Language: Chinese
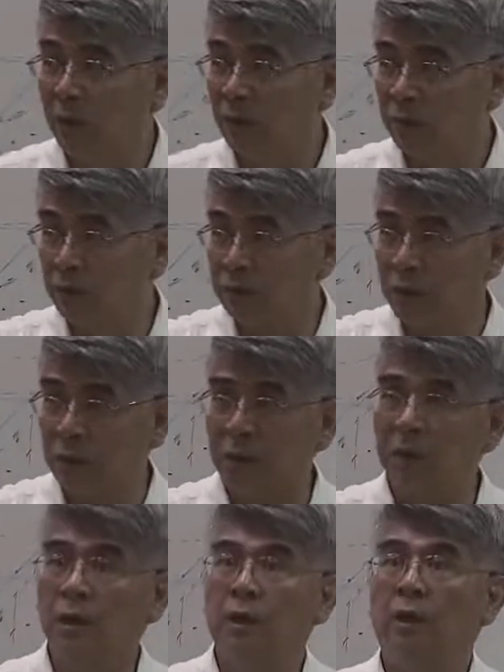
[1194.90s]
不是这样的。
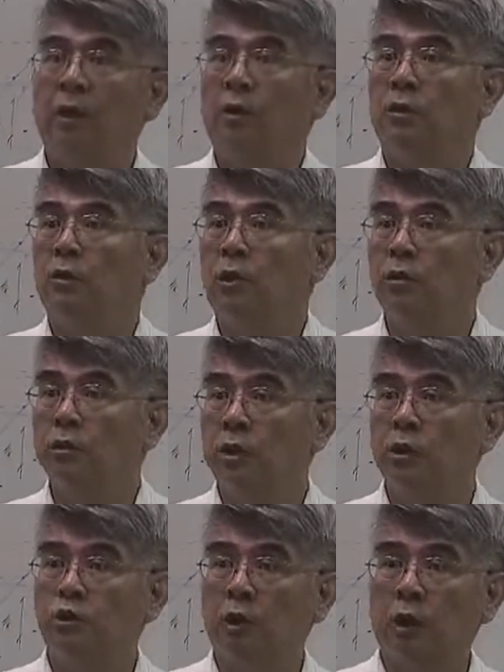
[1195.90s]
统
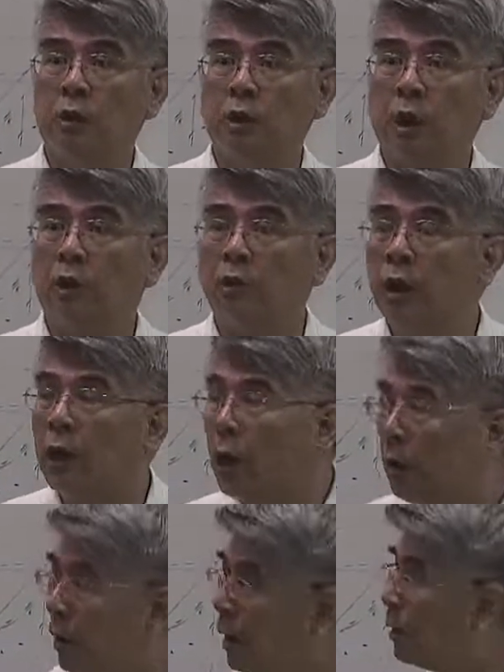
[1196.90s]
计学要讨论
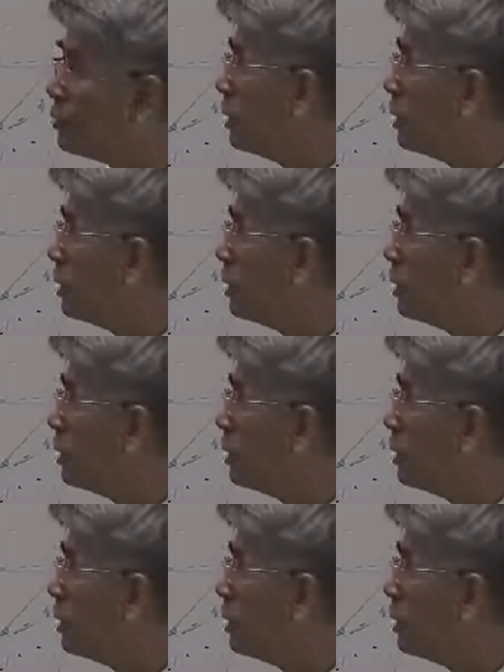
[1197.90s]
outlier